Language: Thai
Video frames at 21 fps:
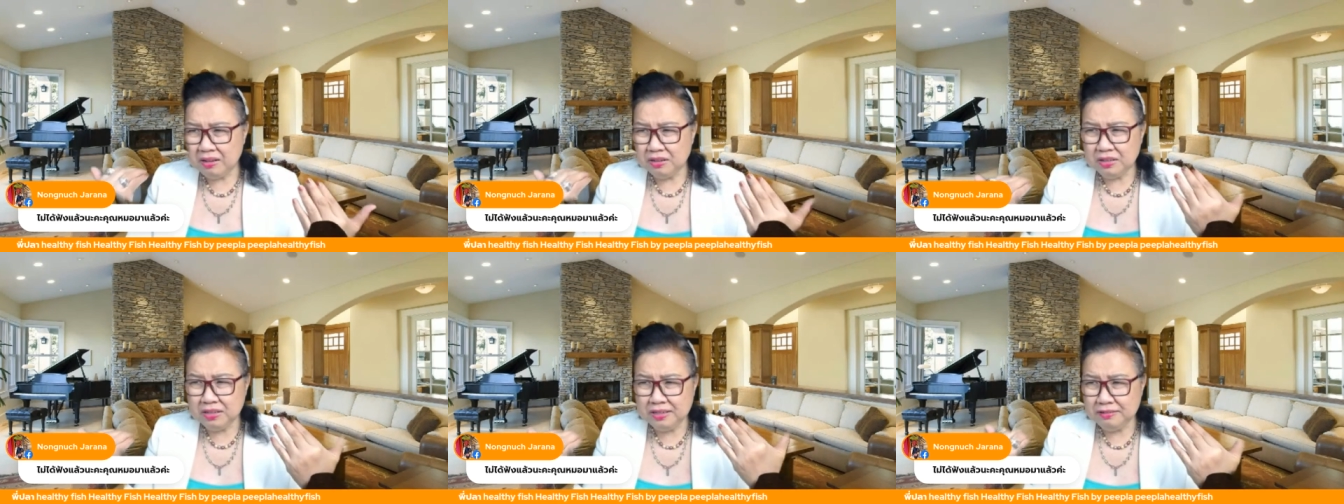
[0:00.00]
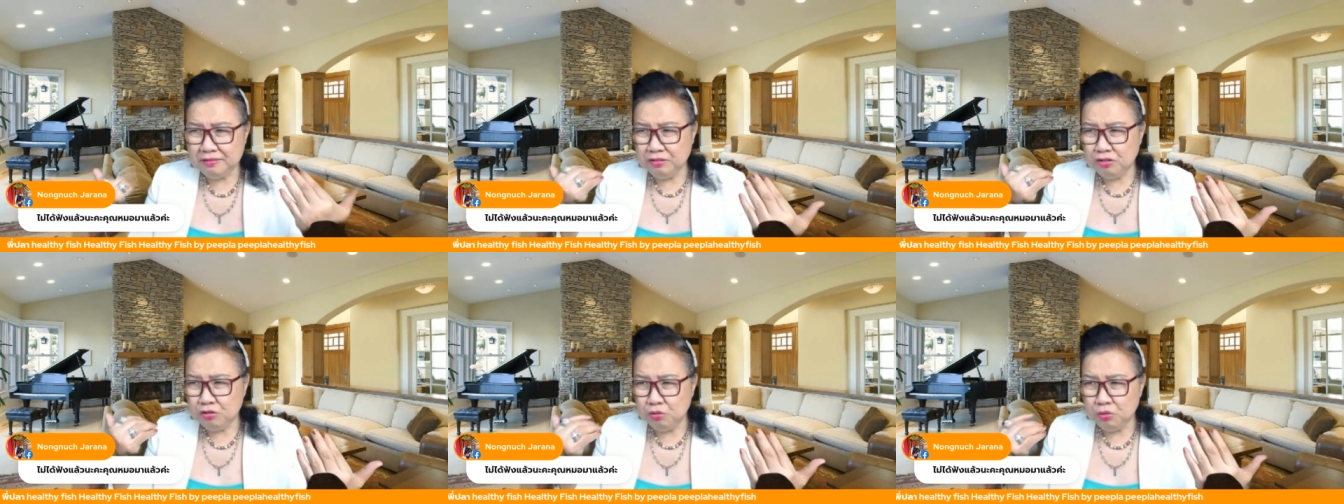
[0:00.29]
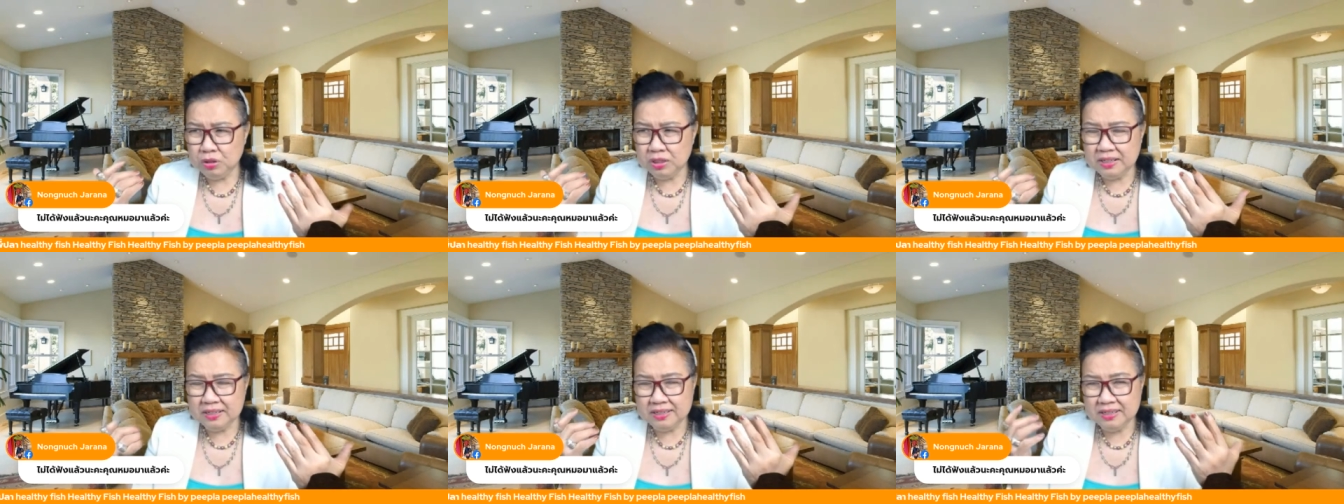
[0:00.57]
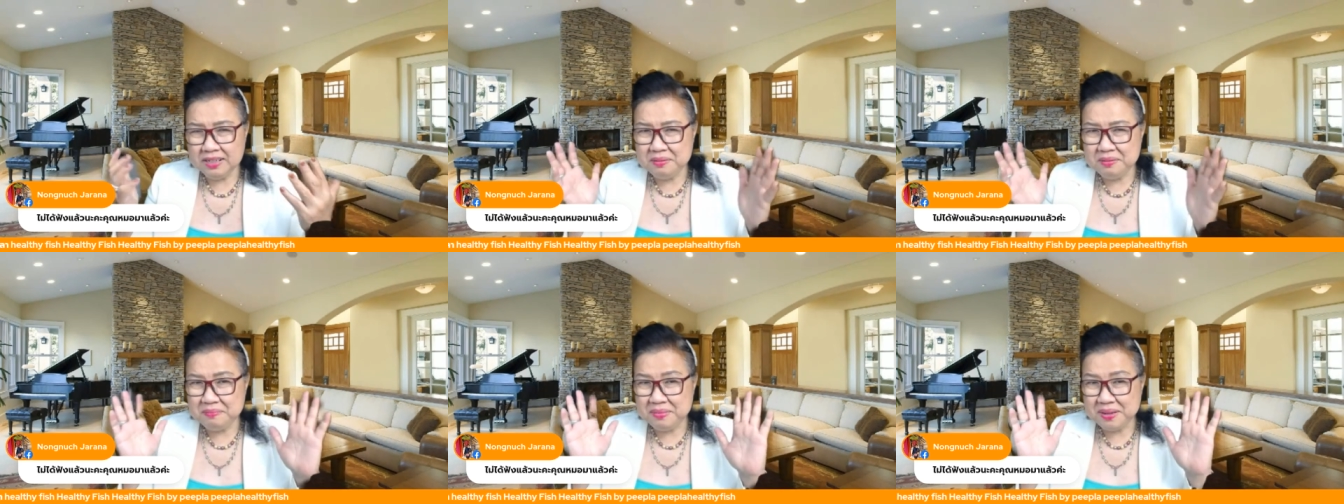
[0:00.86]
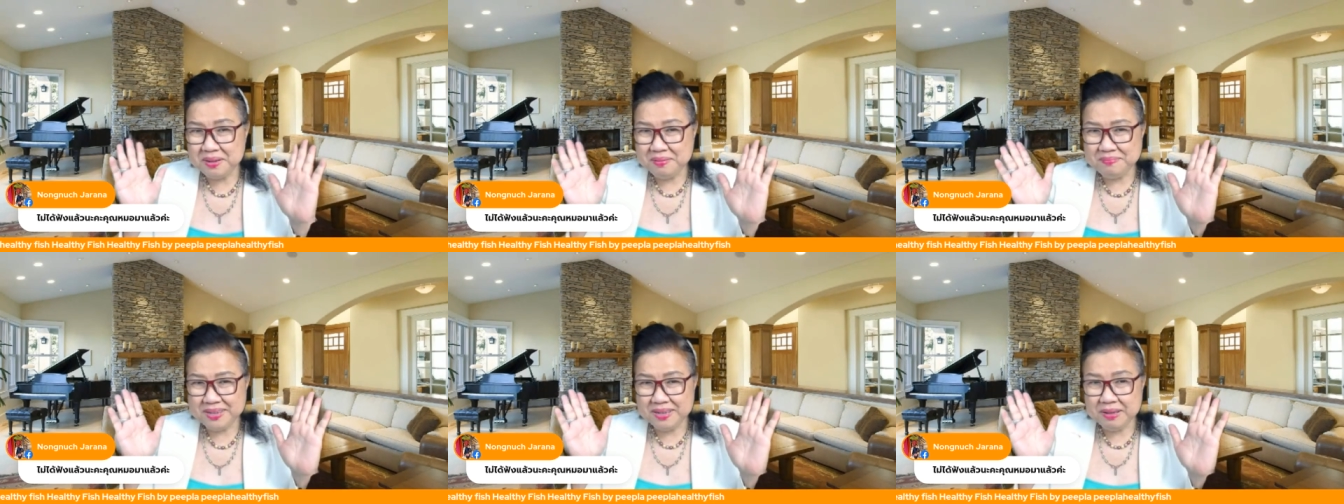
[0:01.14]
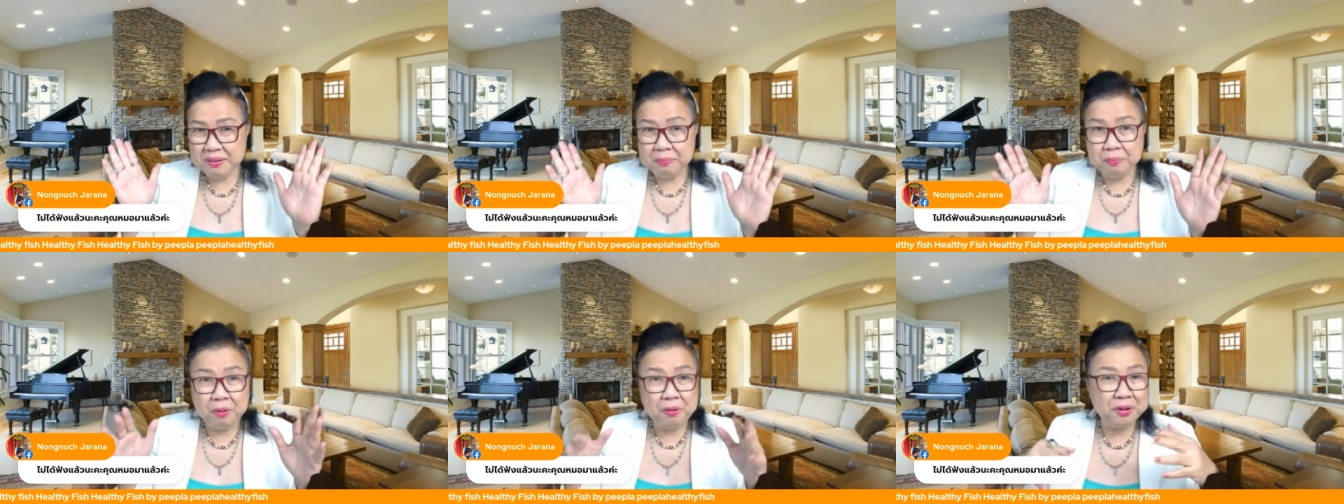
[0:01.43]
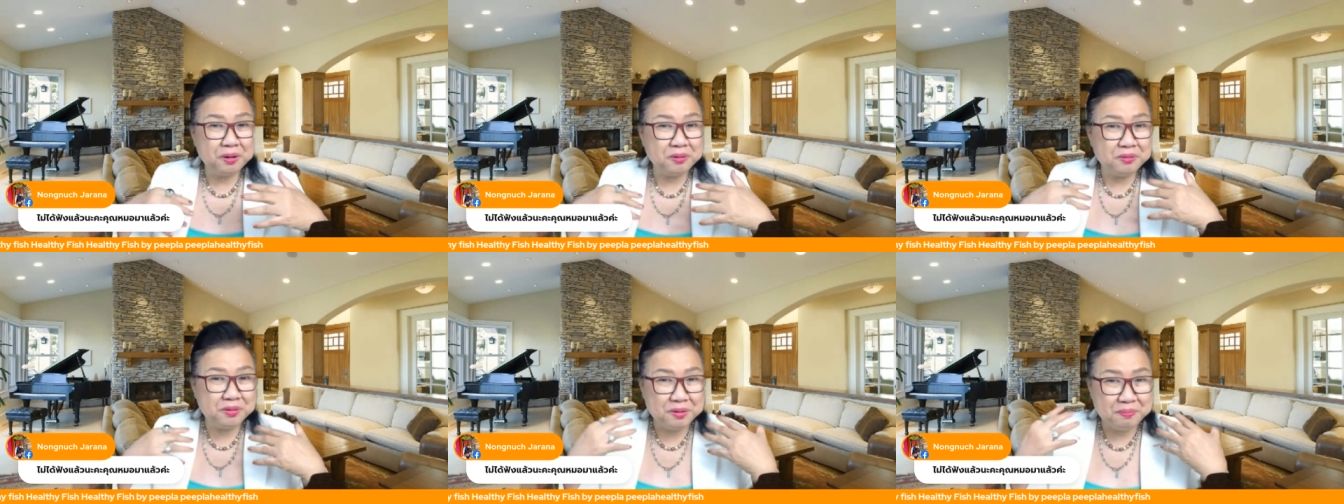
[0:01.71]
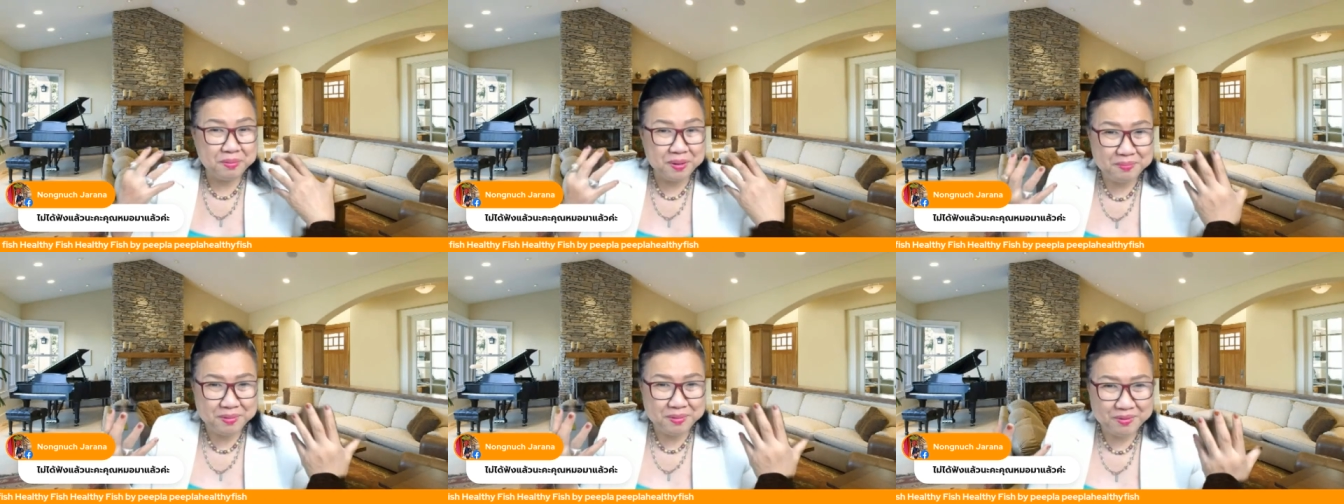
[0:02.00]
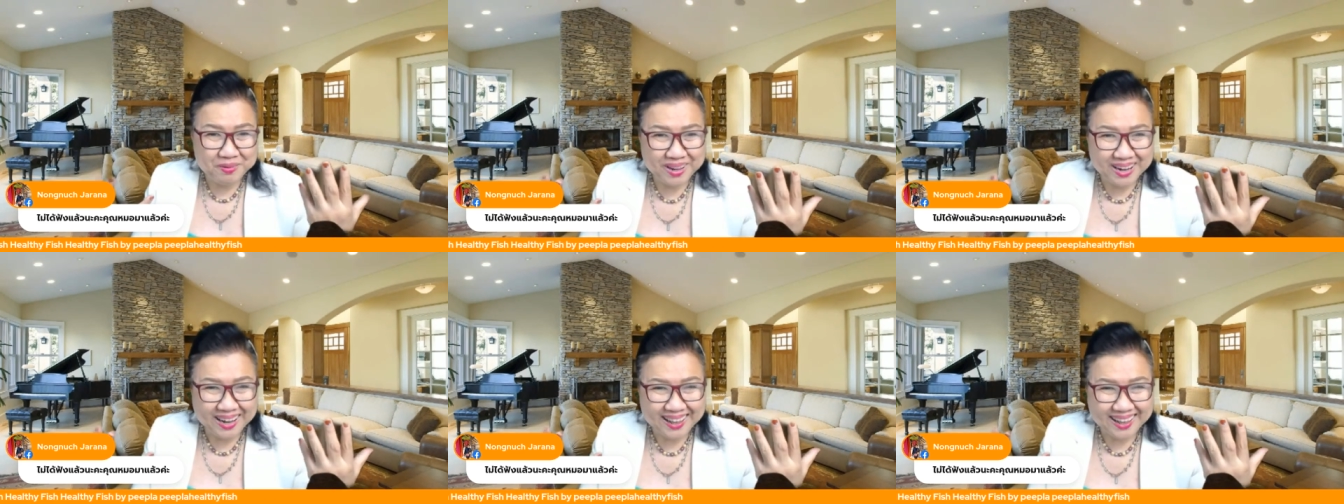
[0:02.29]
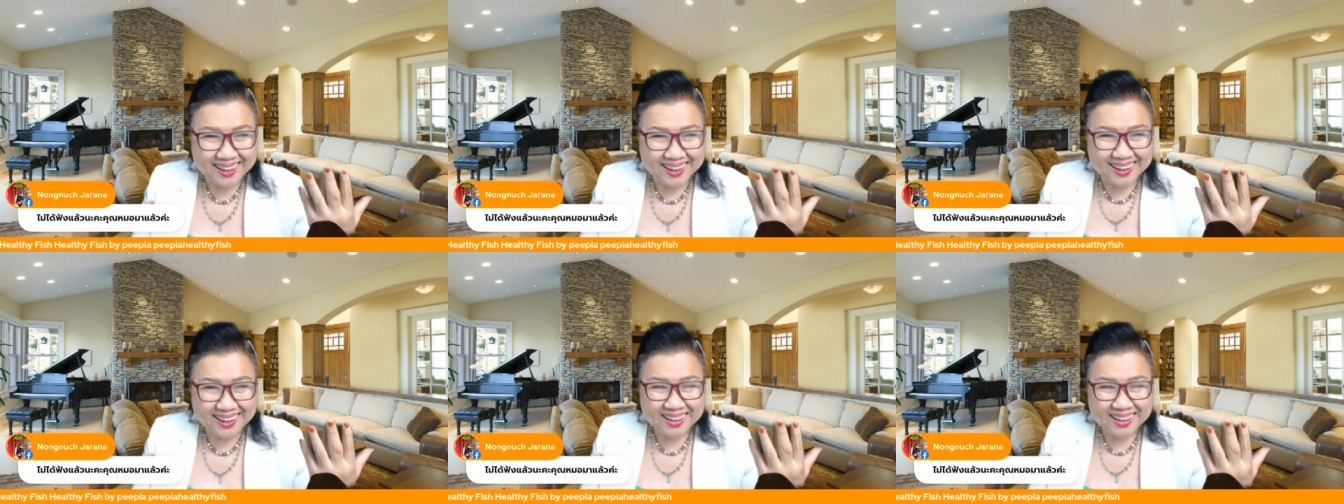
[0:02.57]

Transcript: คิดนู่นคิดนี่ไม่มีเพราะเราจะไม่มีเวลา